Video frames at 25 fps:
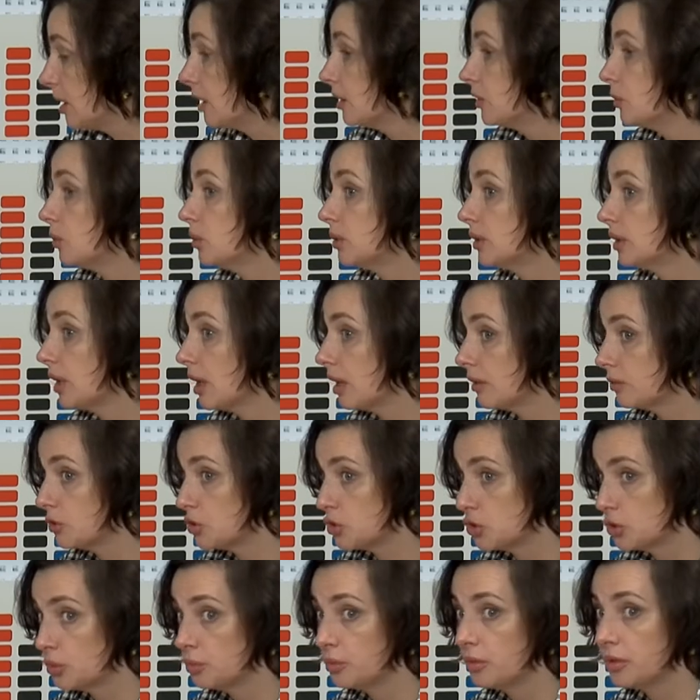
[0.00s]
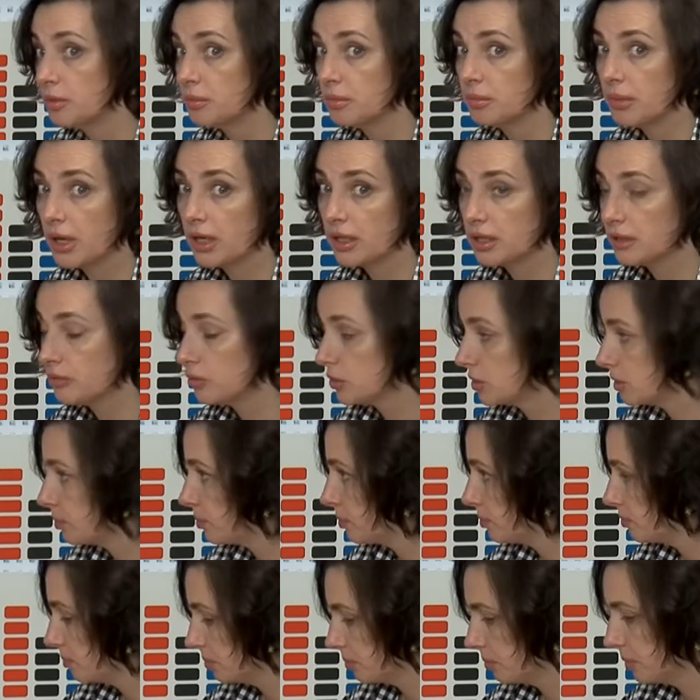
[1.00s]
но так вот, чтобы мы могли вот
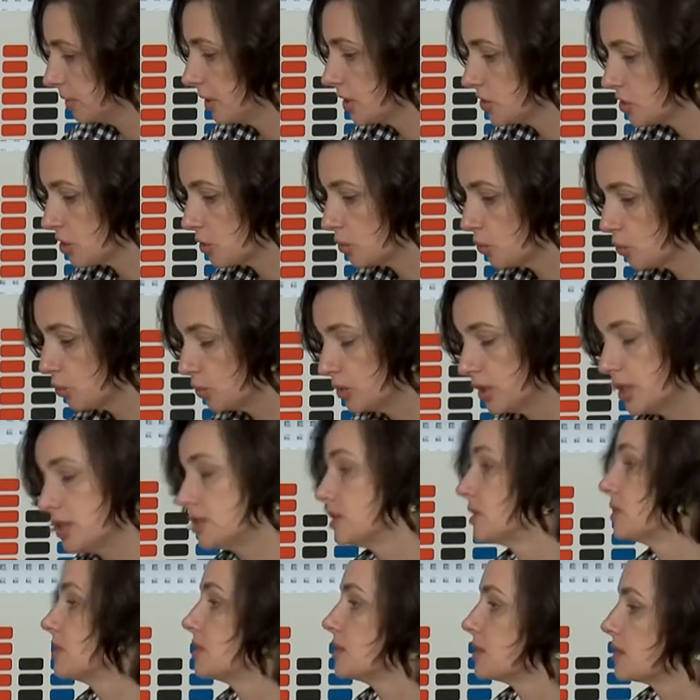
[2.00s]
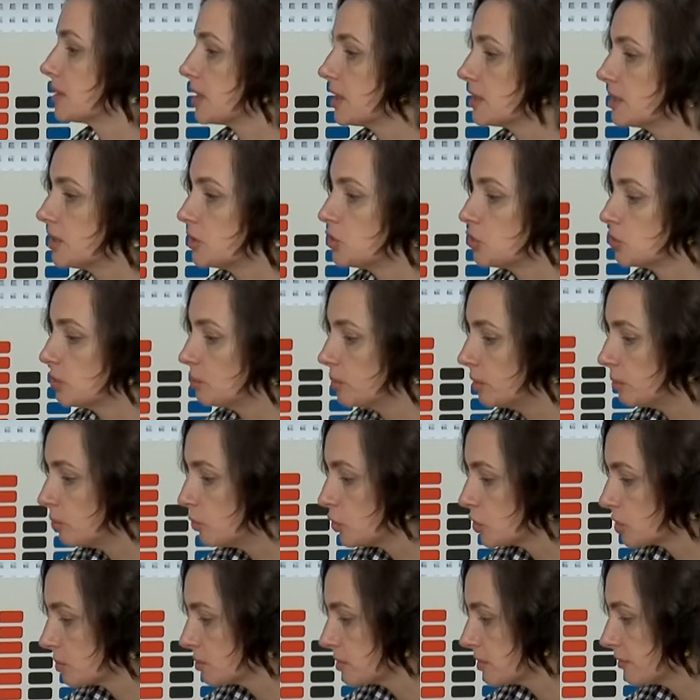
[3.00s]
положа руку на сердце, сказать, что мы
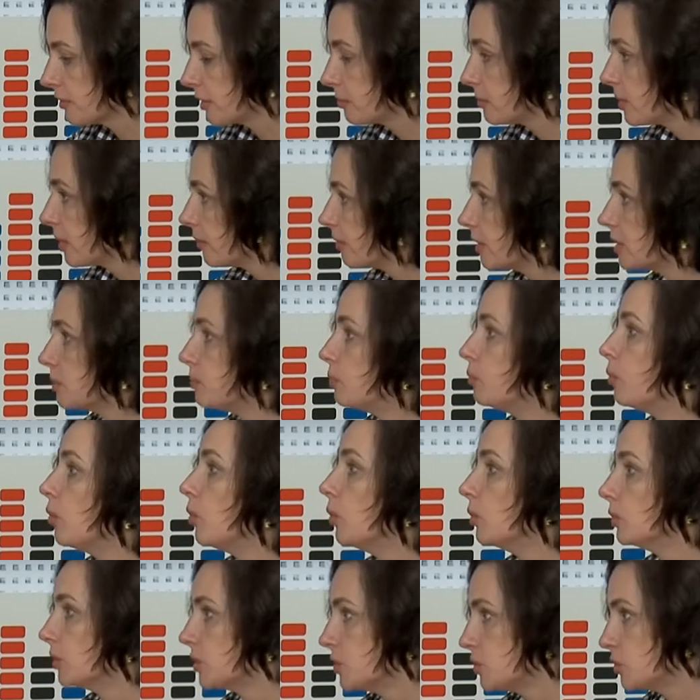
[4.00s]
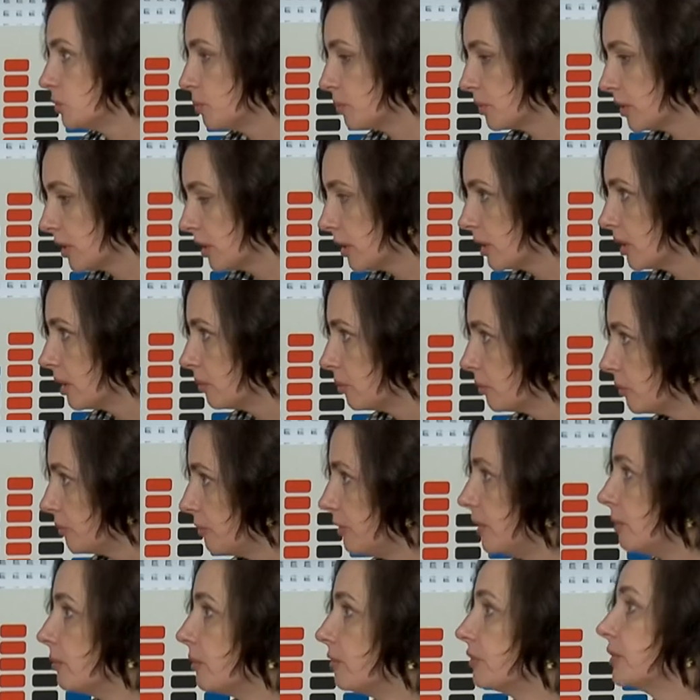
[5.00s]
можем сформировать полностью программу
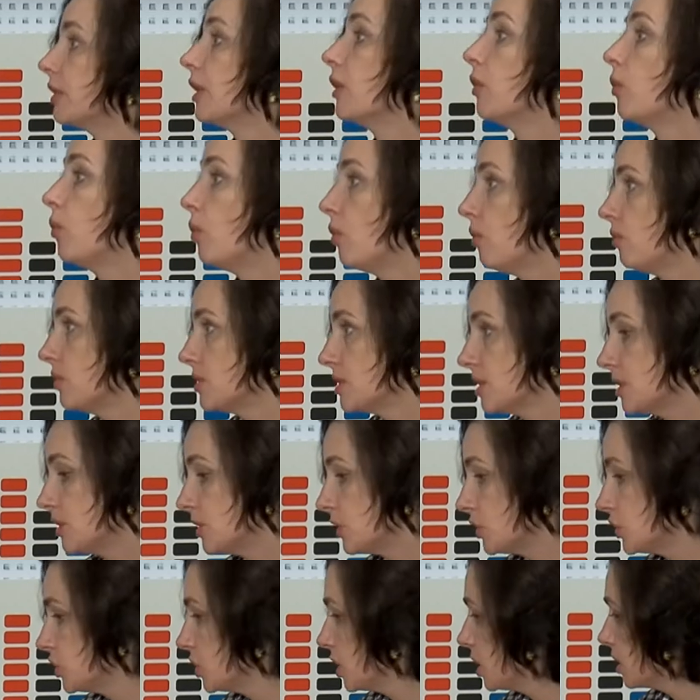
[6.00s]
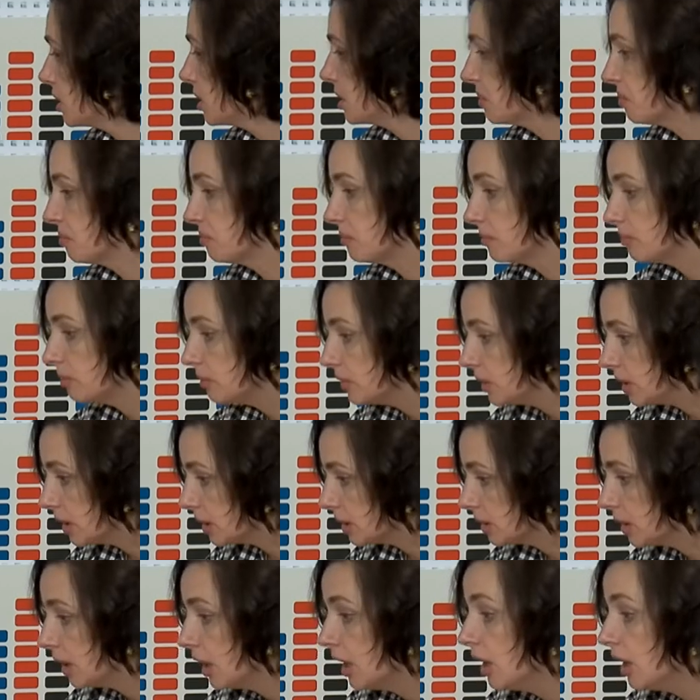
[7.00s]
фильмов такого содержания, нет.